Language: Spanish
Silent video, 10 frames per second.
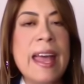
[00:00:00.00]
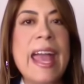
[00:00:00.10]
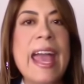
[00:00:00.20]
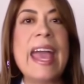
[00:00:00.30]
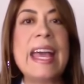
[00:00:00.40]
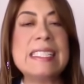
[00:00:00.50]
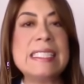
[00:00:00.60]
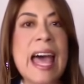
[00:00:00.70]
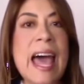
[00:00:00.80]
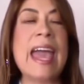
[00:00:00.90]
que
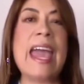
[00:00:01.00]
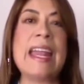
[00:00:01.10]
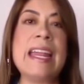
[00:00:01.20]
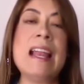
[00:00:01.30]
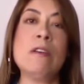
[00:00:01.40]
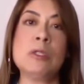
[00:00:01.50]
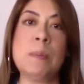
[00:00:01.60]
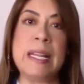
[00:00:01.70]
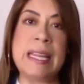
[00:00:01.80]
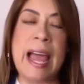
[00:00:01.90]
está en el
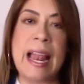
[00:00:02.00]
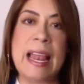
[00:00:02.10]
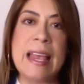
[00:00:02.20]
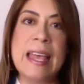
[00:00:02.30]
hospital.